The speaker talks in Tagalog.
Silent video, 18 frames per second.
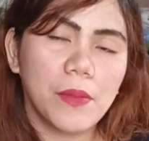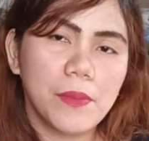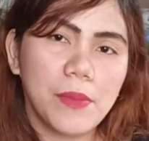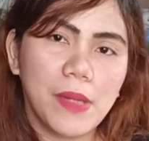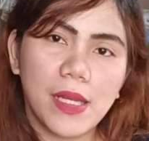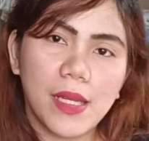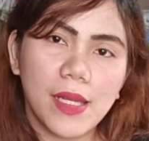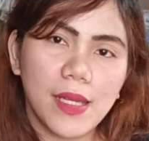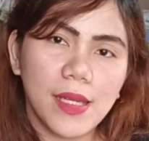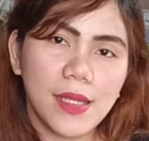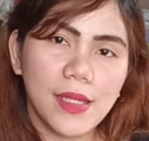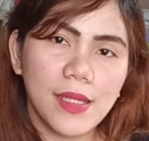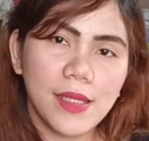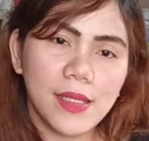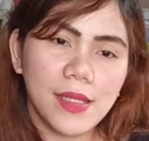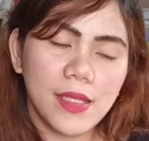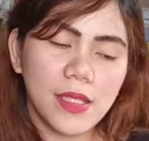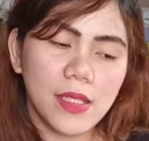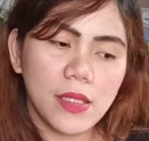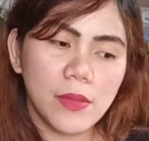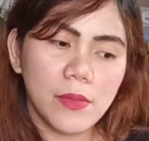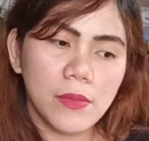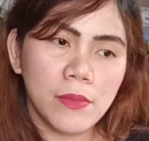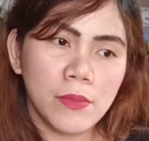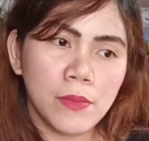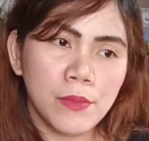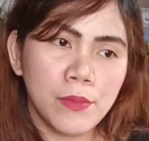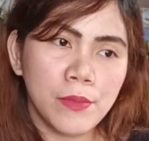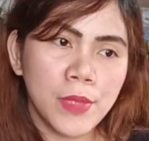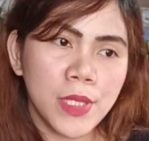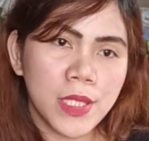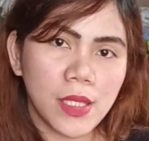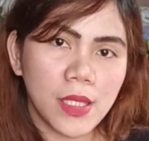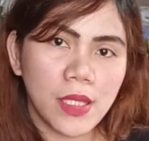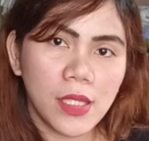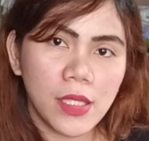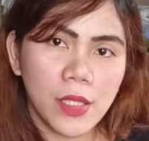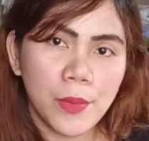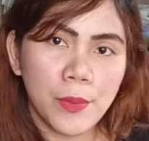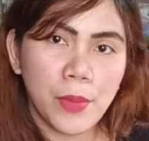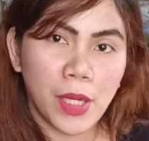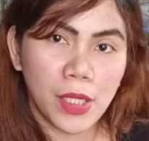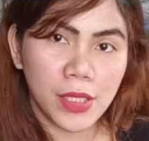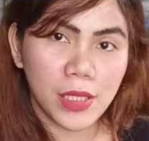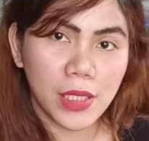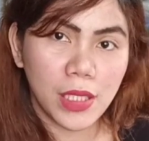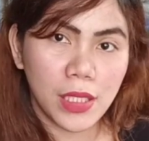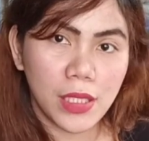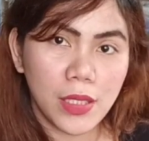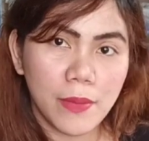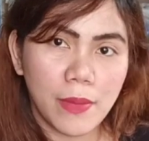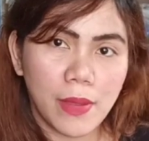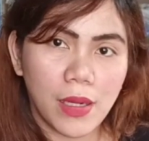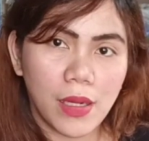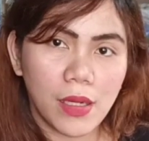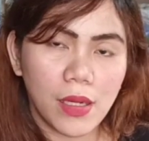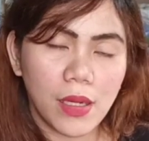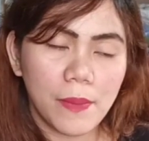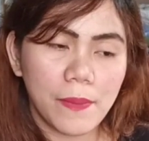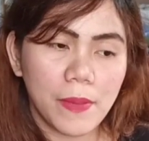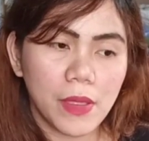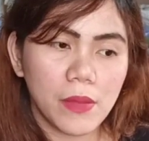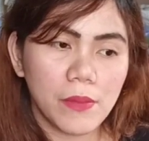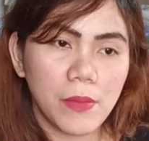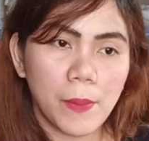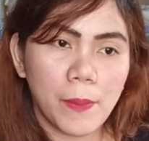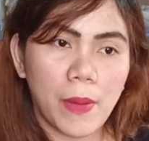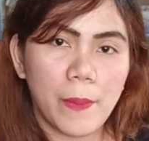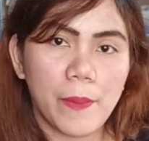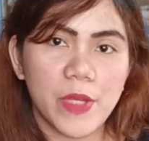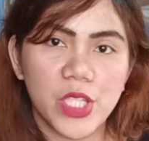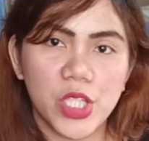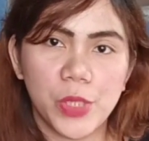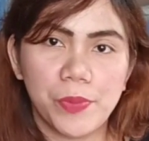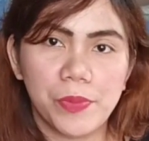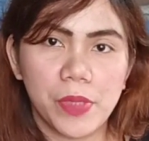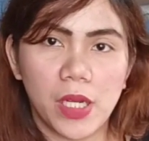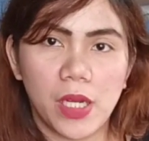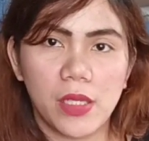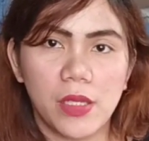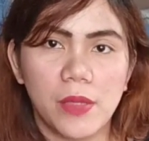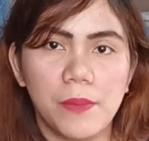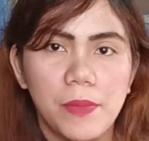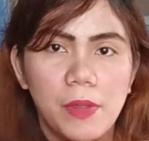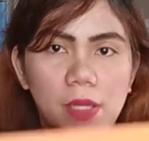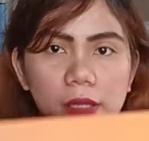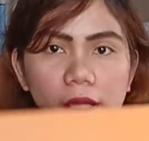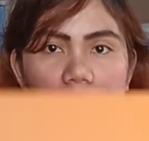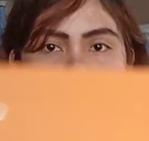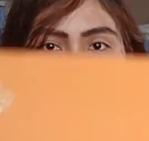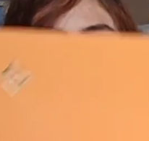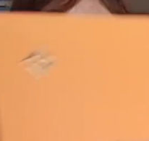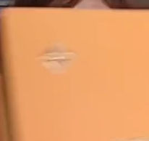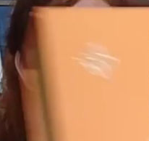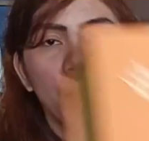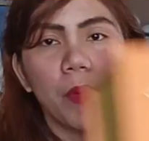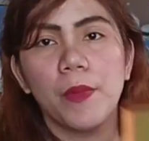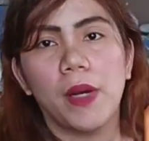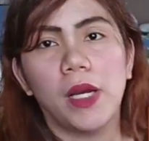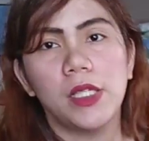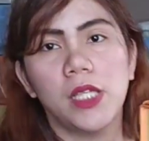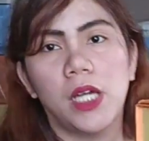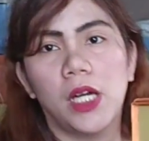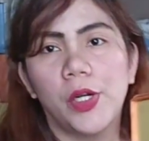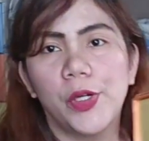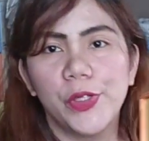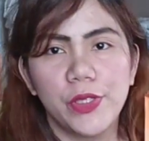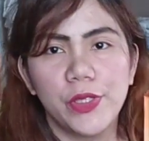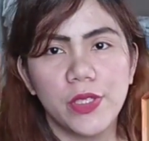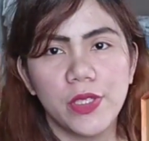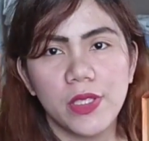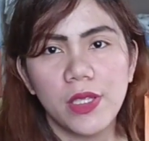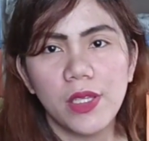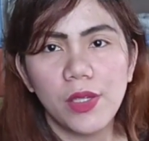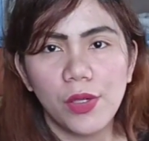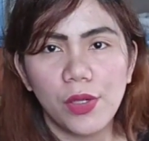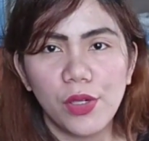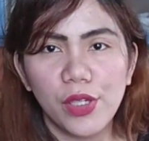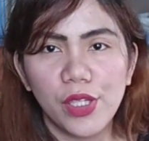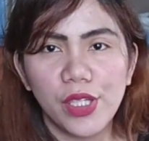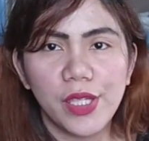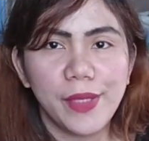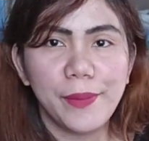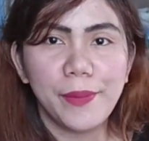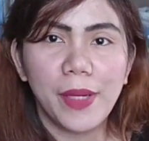para minsan hindi bulky, di ba? Kapag magpapaship ka ng products, kapag may mga na-order sa'yo, hindi